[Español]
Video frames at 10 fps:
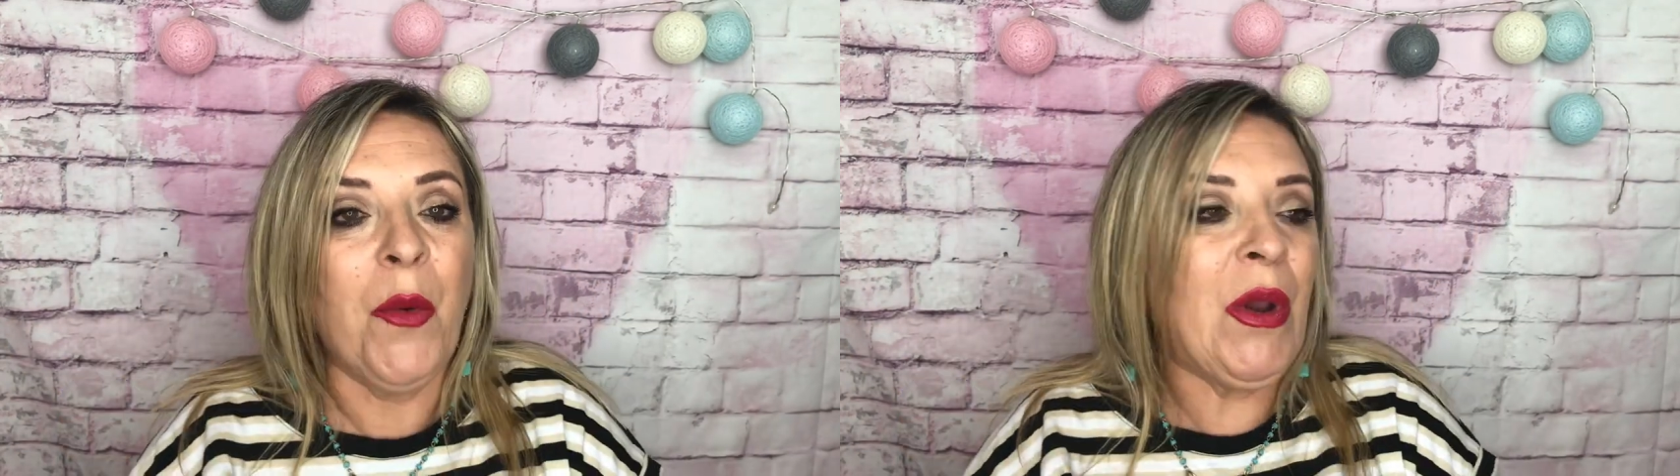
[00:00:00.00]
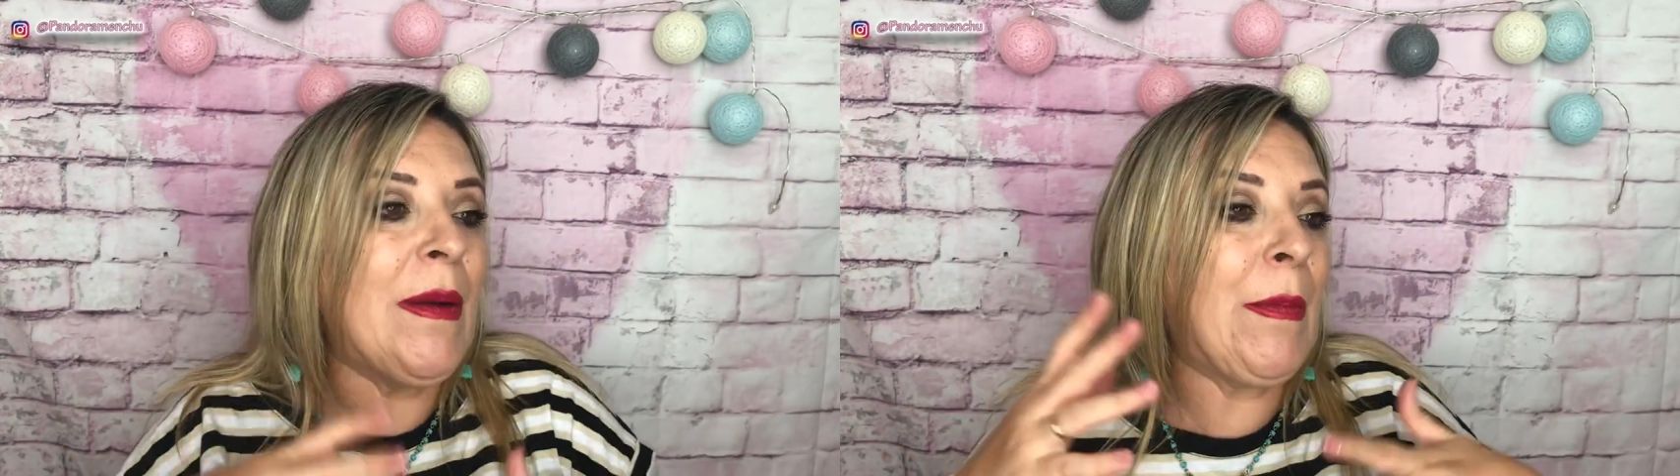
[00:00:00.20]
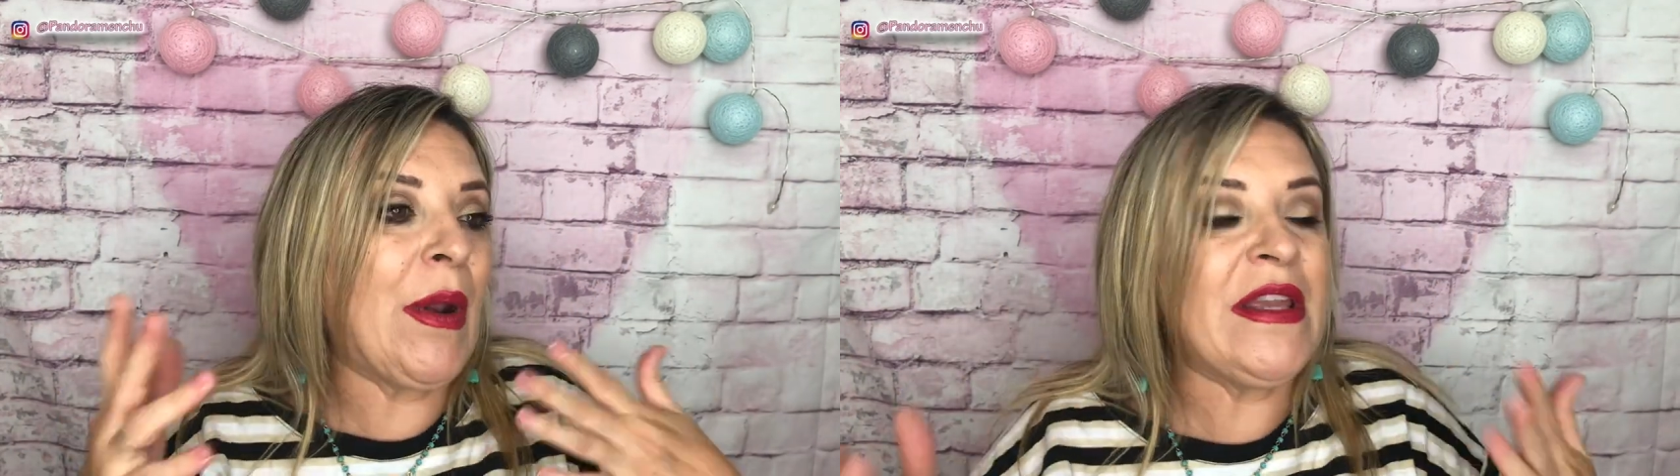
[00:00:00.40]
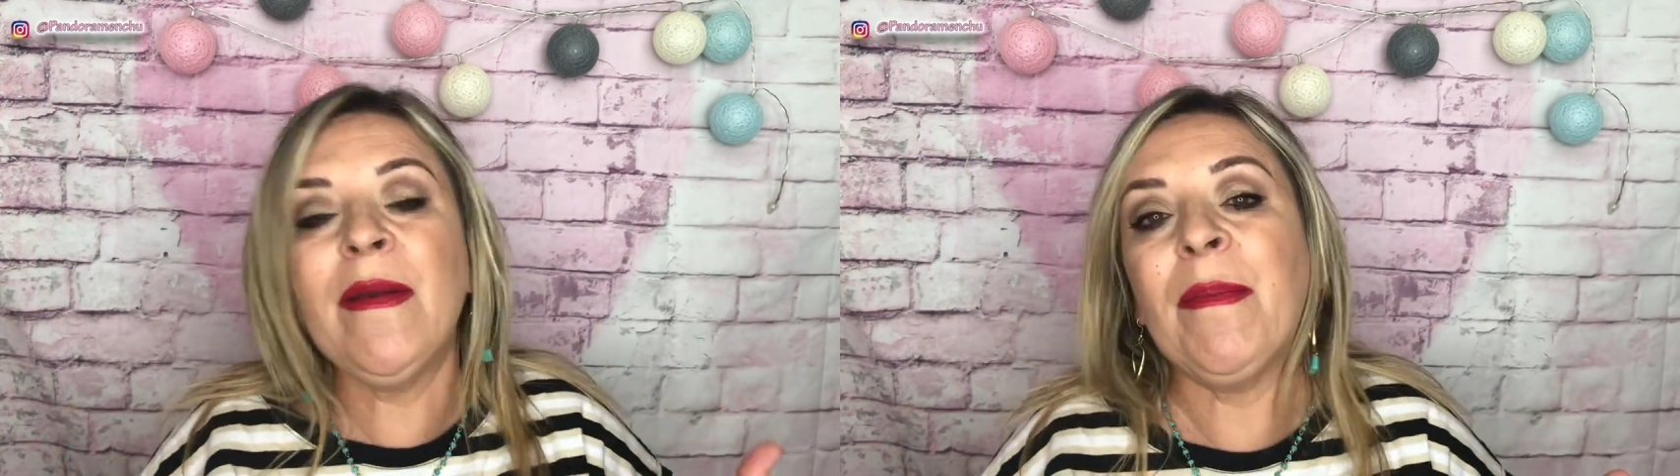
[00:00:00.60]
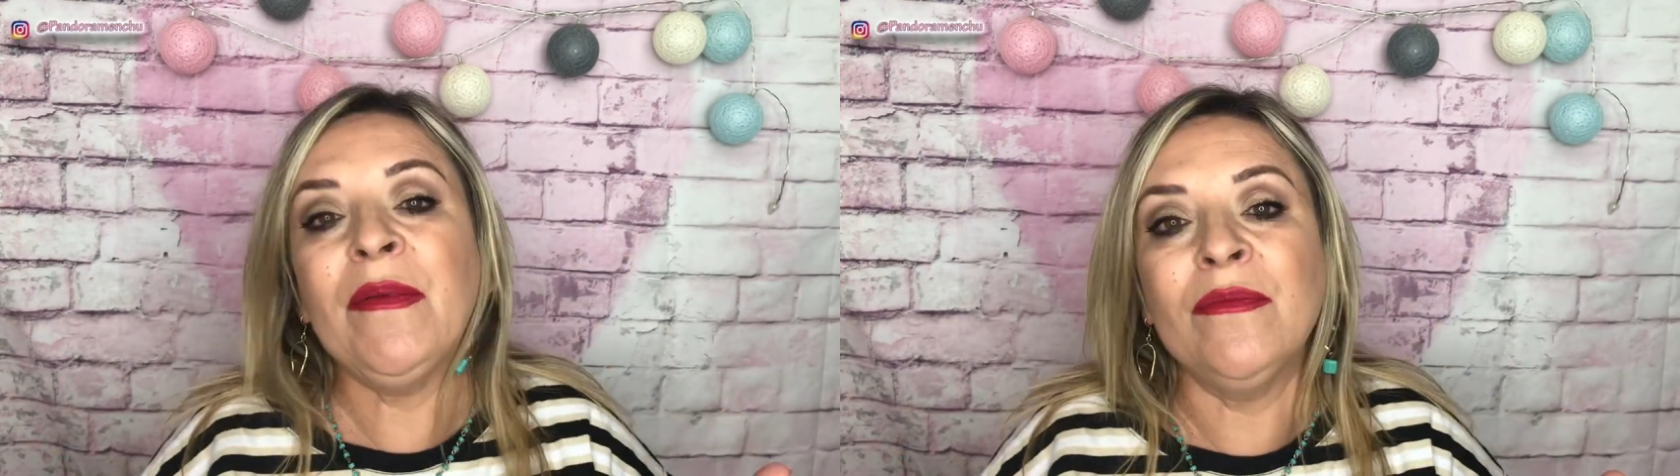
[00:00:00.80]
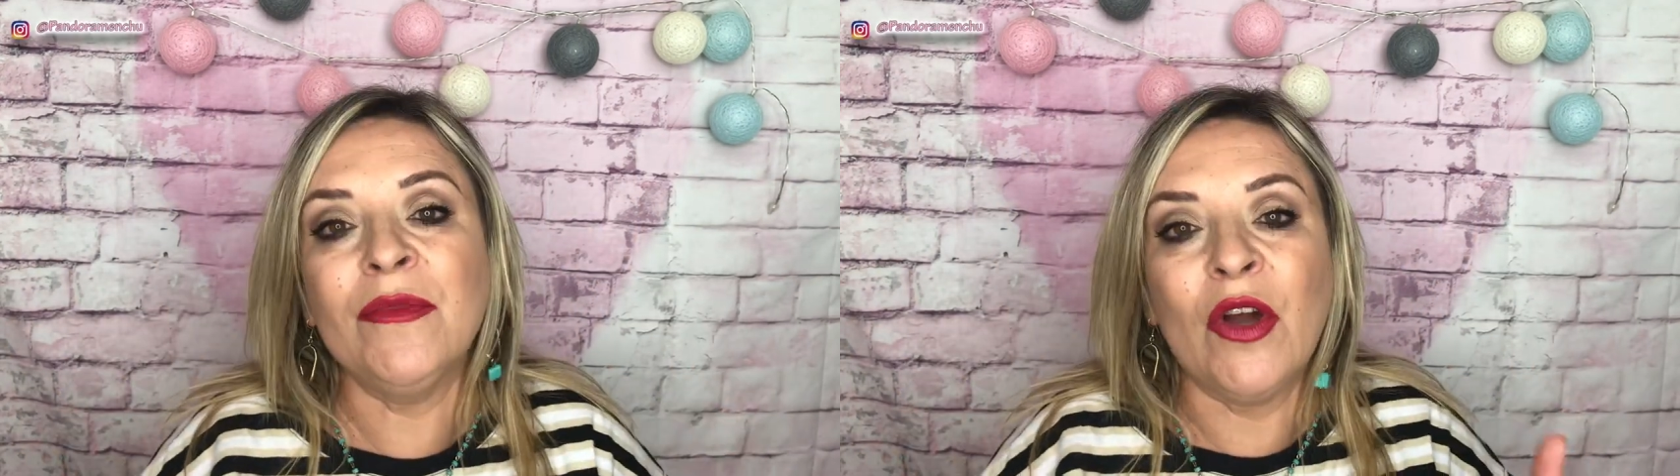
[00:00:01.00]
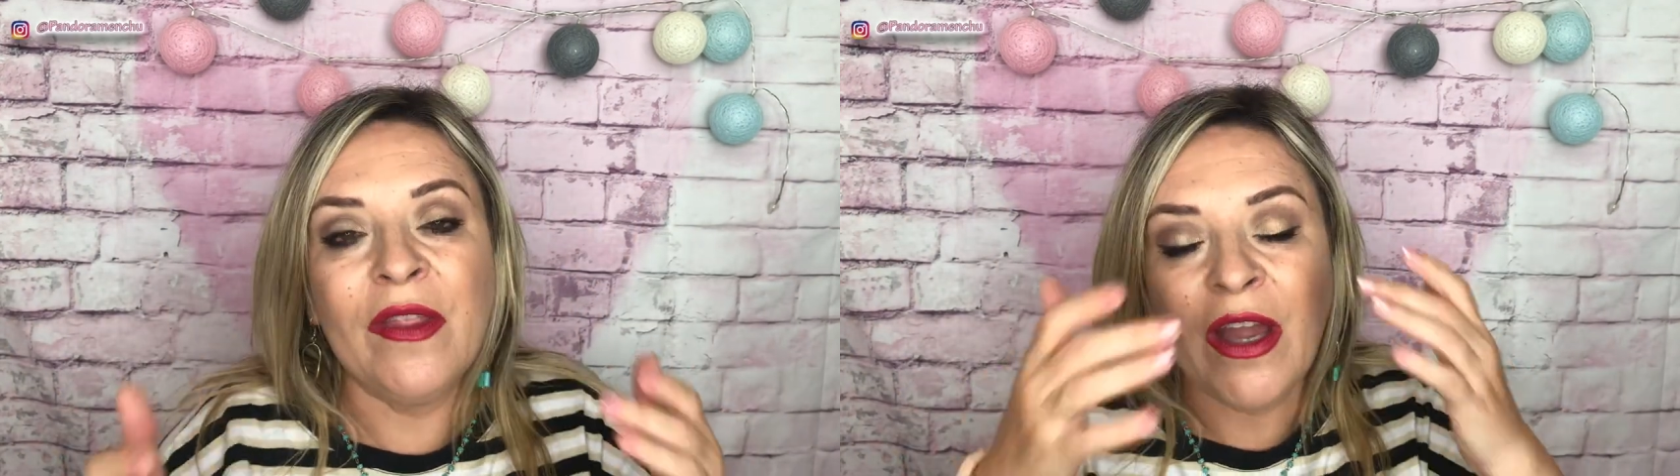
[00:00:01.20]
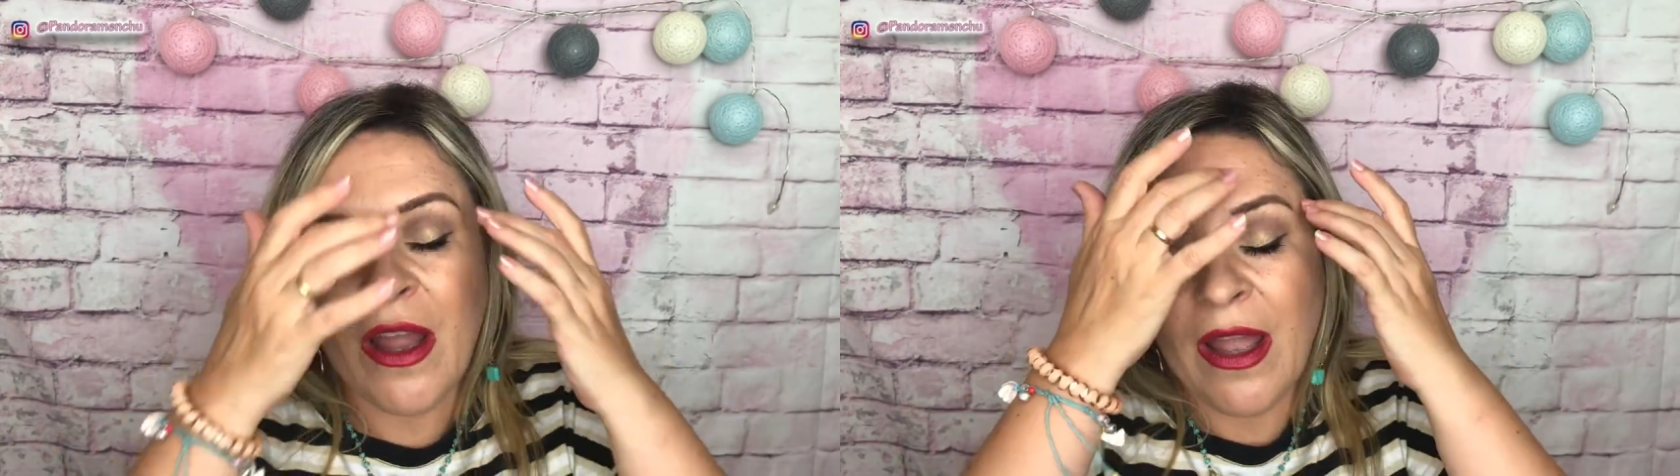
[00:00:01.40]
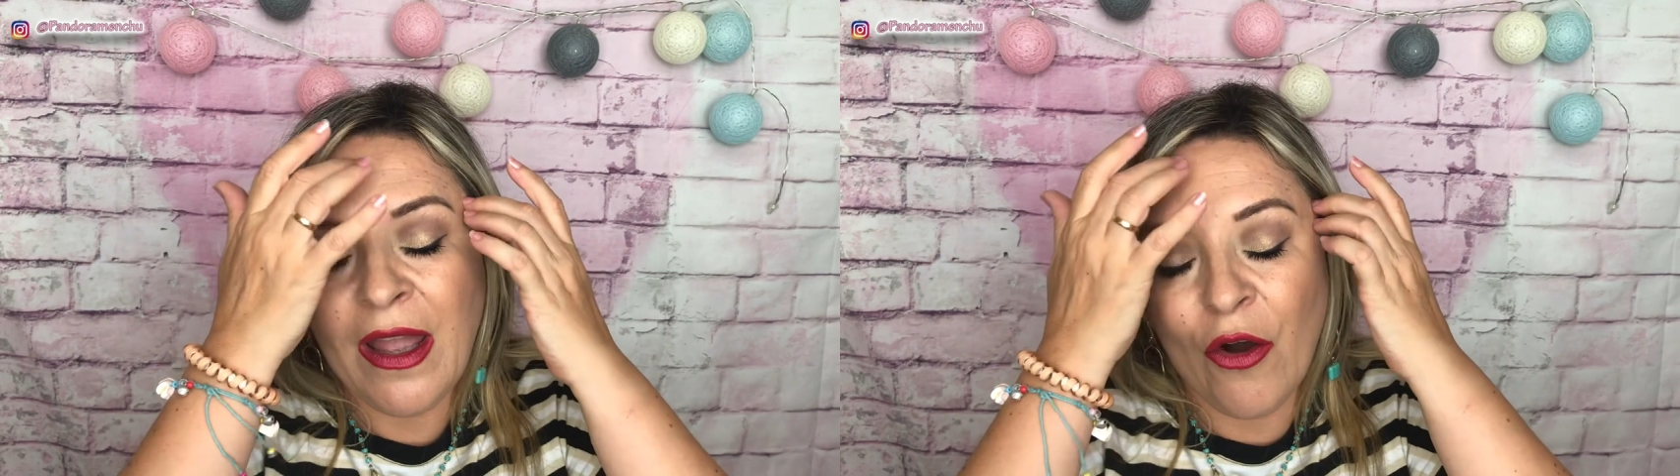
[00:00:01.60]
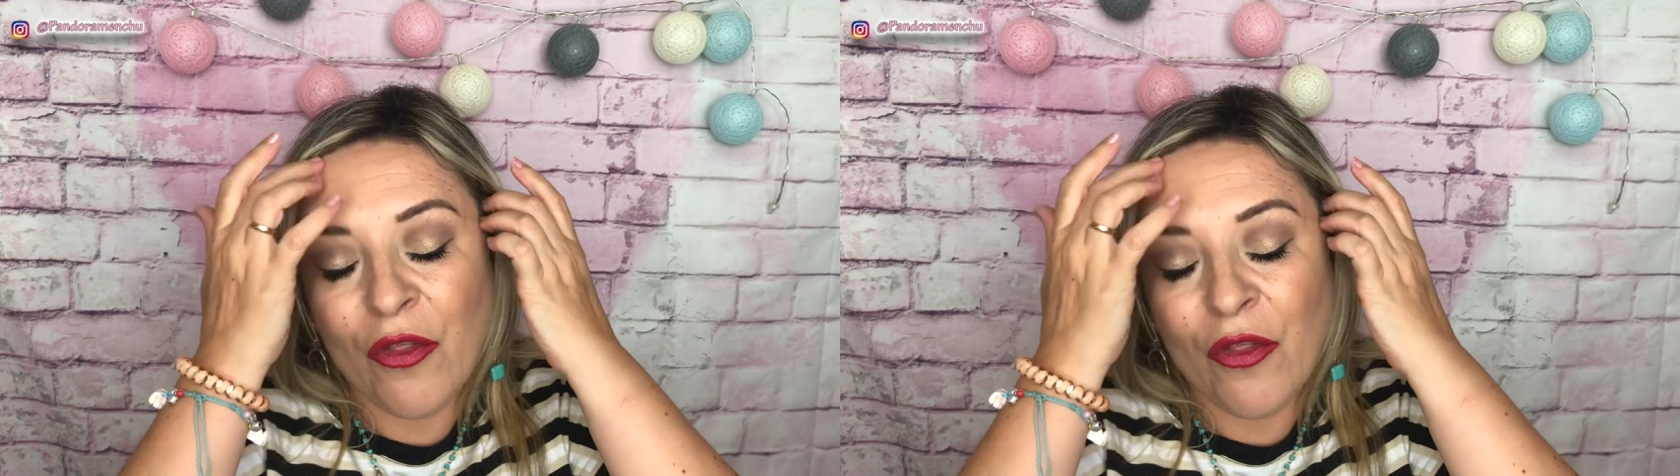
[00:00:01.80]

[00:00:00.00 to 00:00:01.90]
Bueno, pues por allí mm, os dije,